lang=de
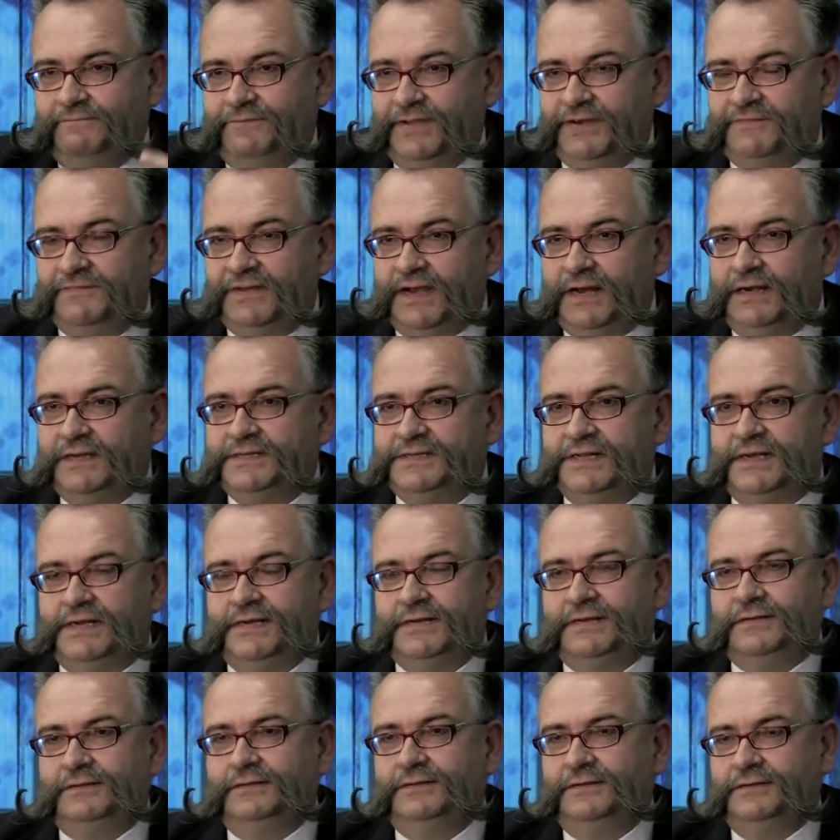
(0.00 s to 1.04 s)
wenn wir alle
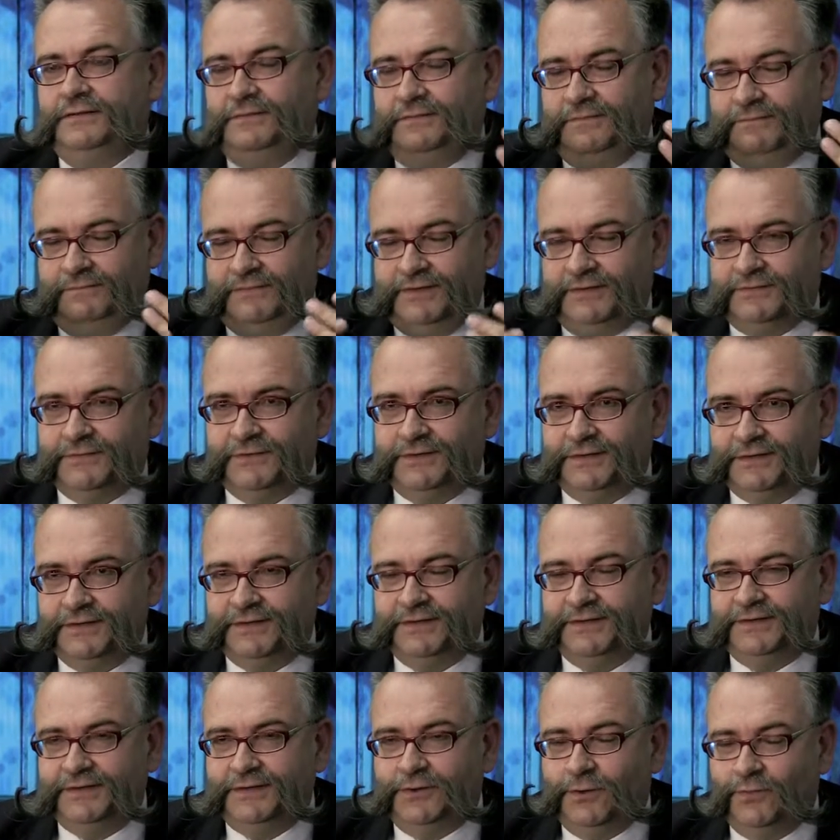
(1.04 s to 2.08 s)
sagen, wir
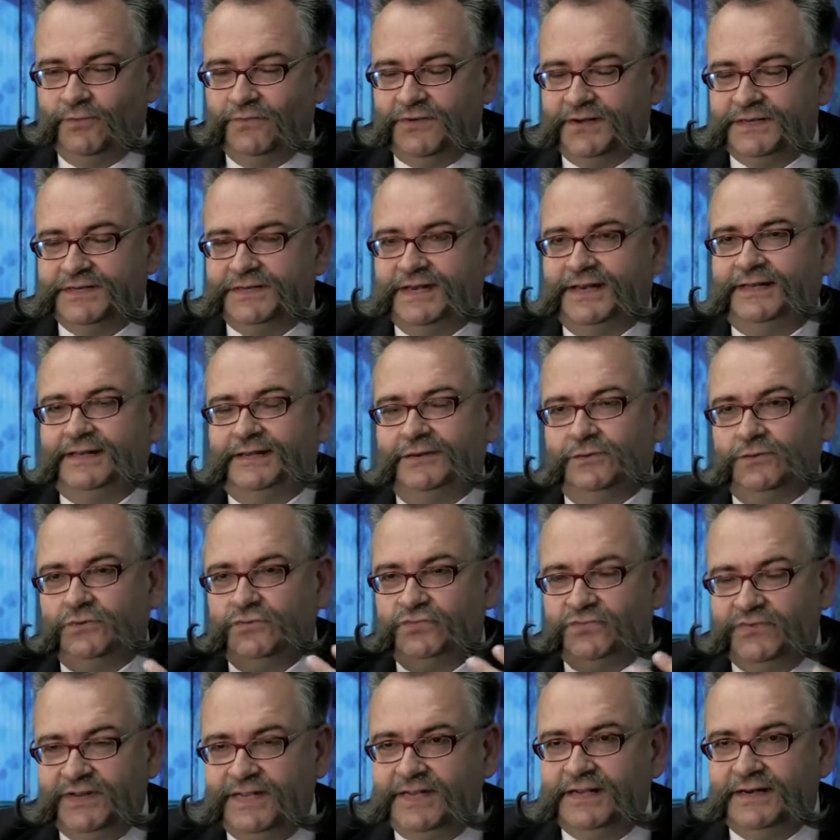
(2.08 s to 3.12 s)
wollen die Umwelt retten
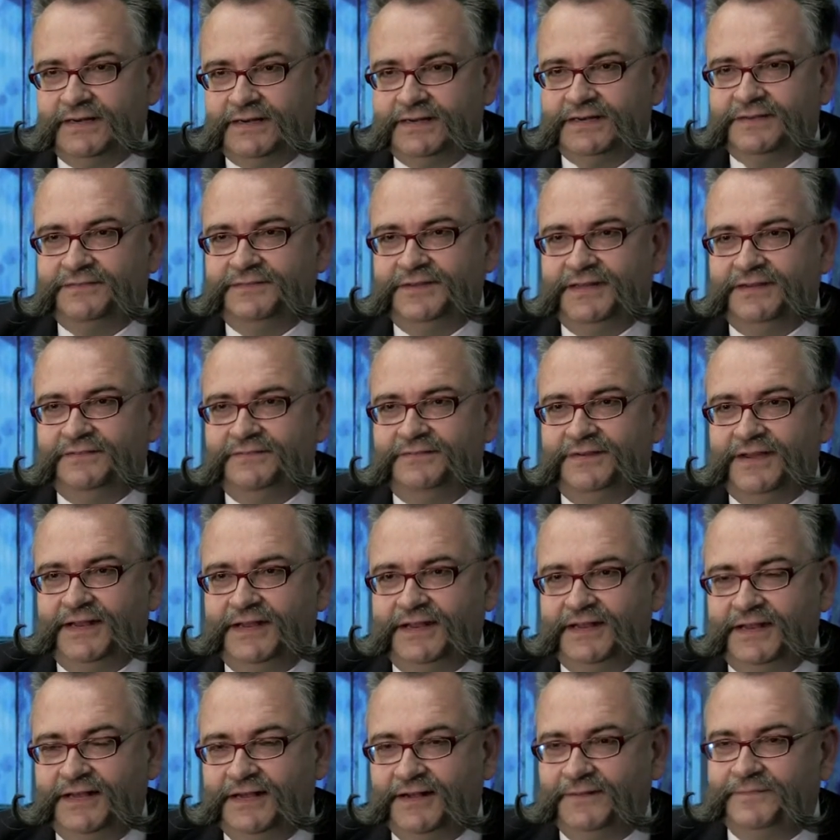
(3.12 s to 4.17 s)
und fliegen deswegen
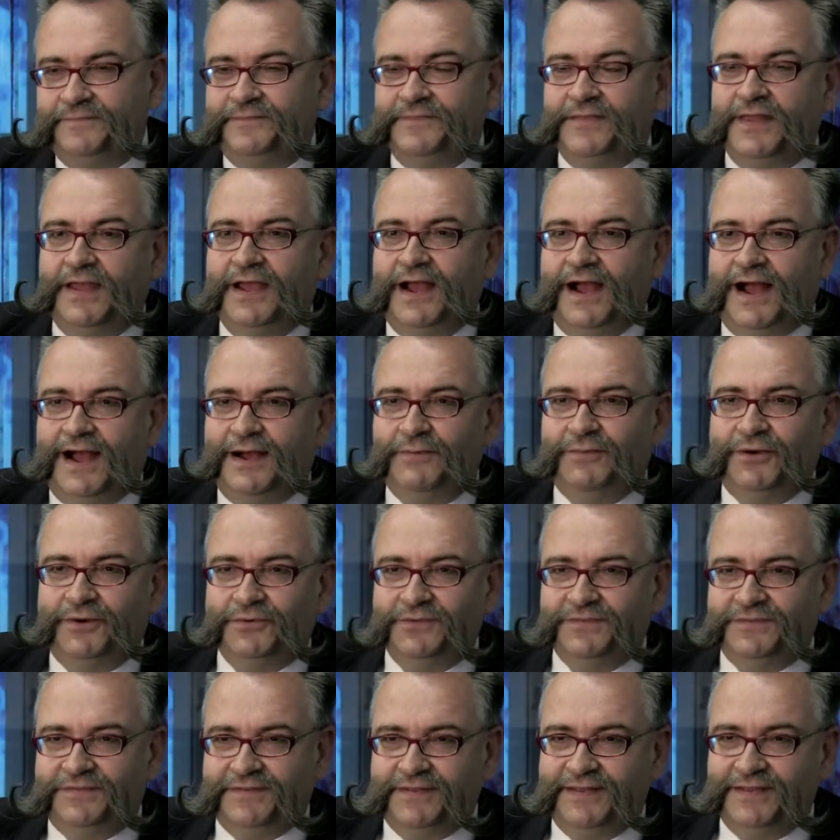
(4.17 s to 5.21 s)
weniger, aber
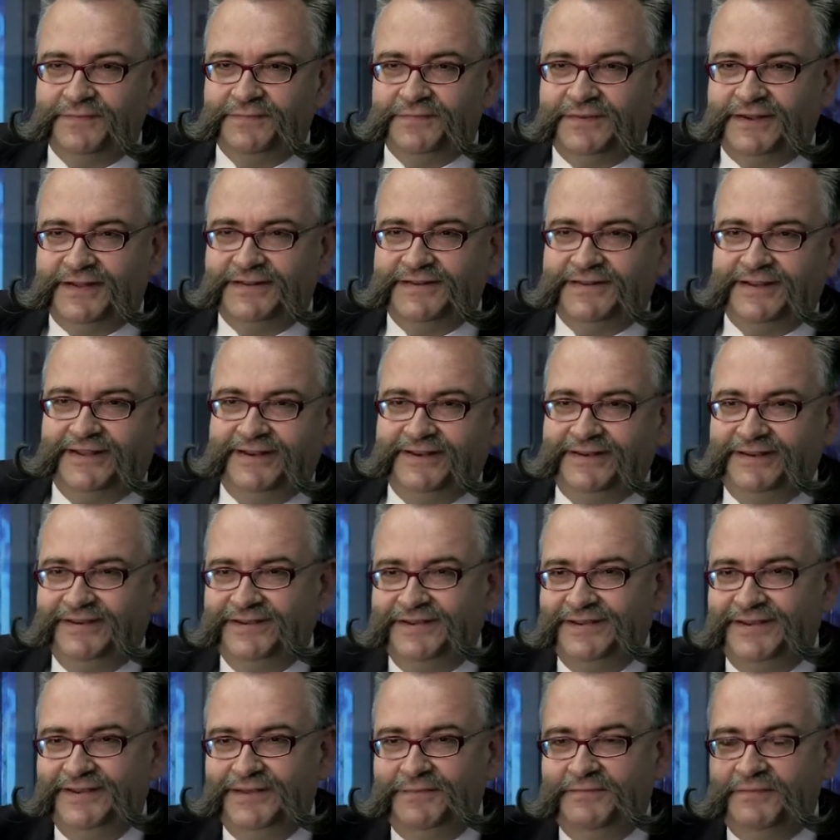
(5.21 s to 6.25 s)
uns eben halt dann
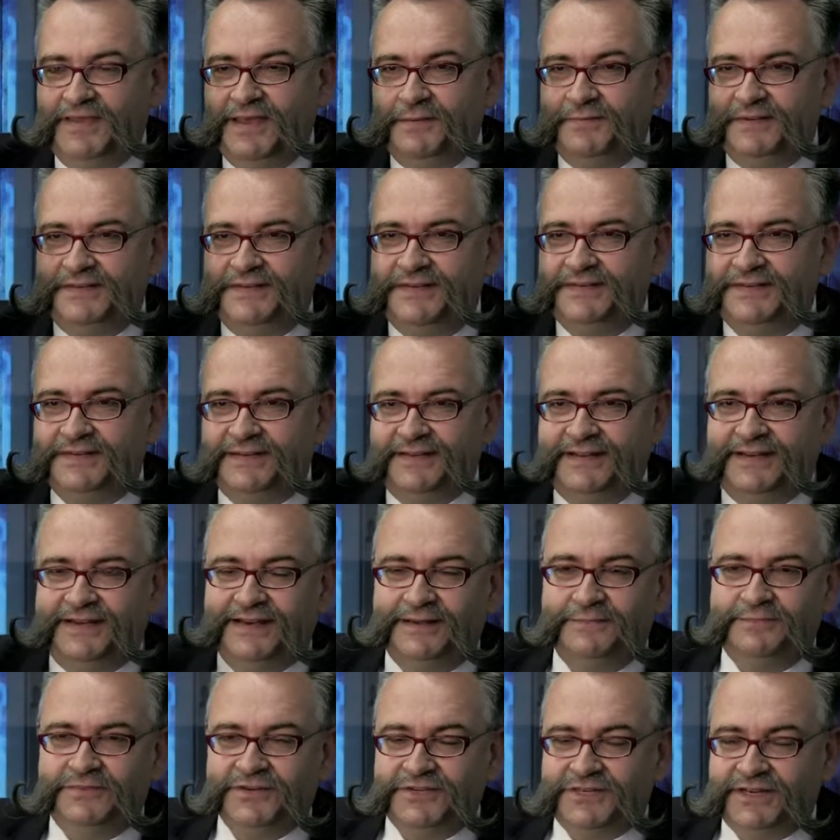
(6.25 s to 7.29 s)
mehr mit diesen
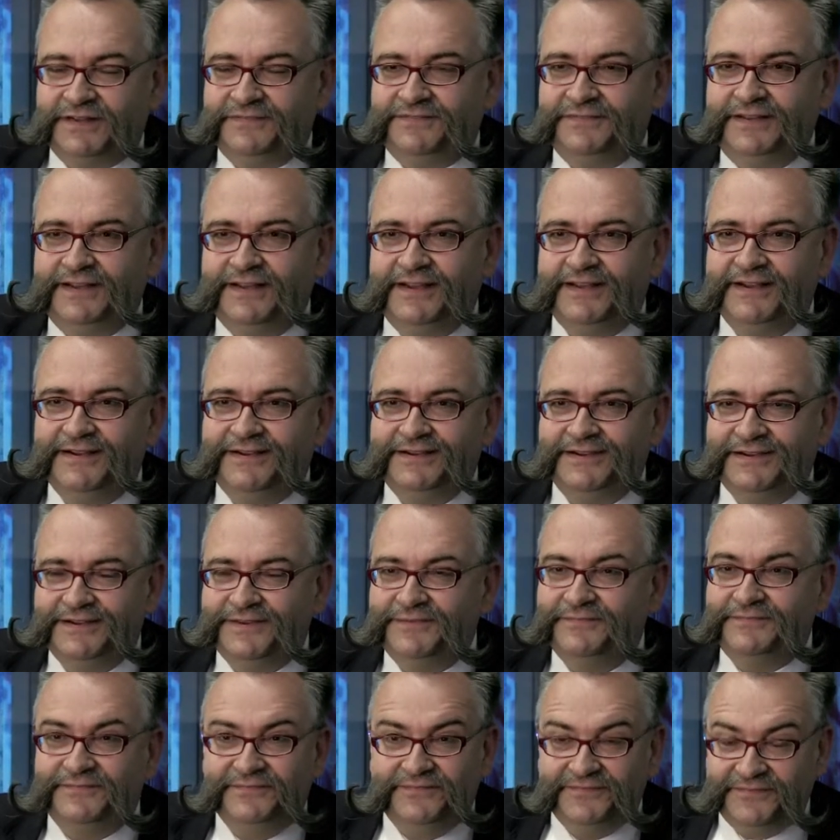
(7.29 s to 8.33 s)
Dingern beschäftigen,
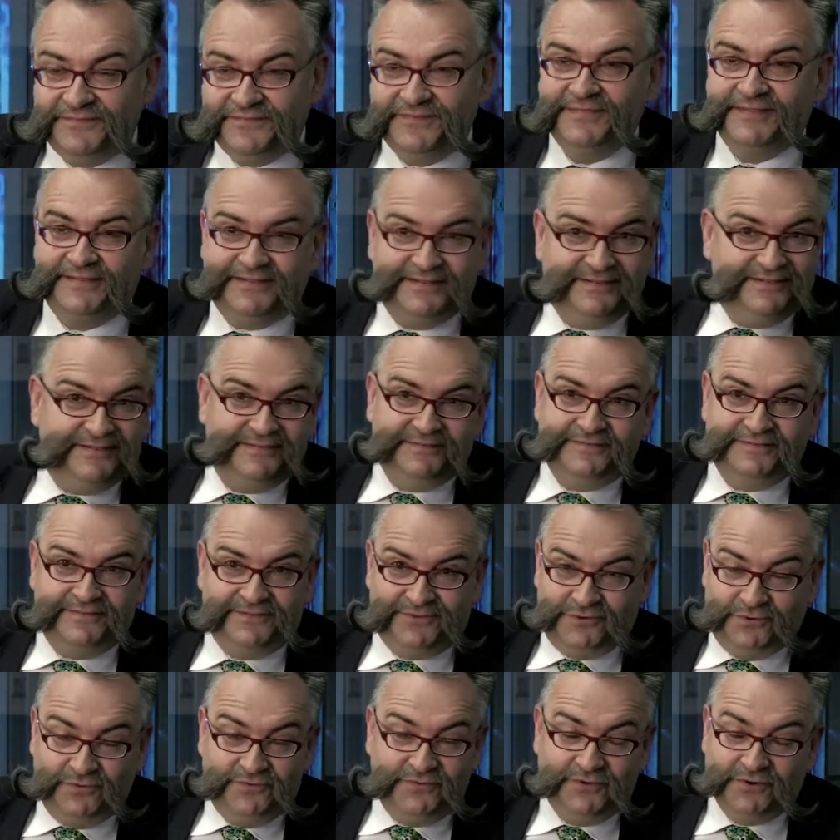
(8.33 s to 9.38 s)
ähm, äh,
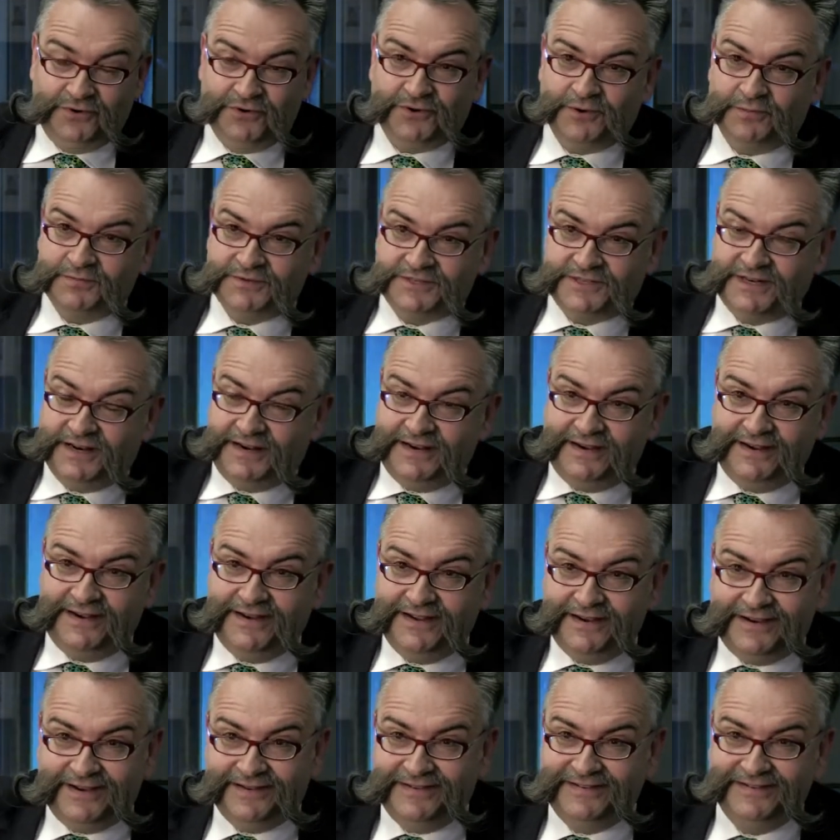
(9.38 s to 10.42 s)
tun wir unter Umständen
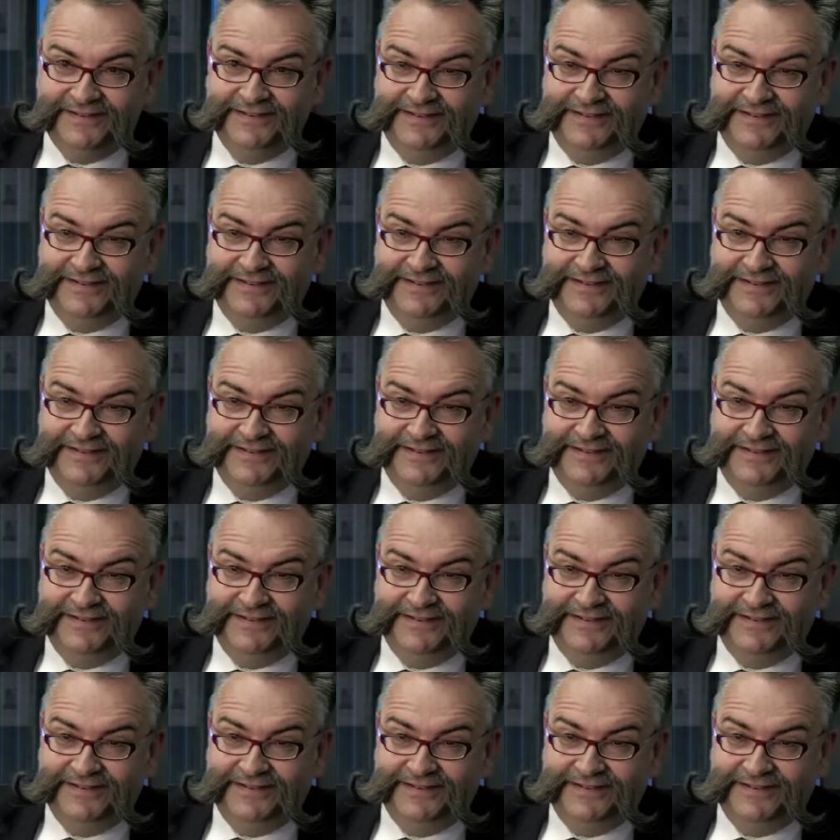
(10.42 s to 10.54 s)
der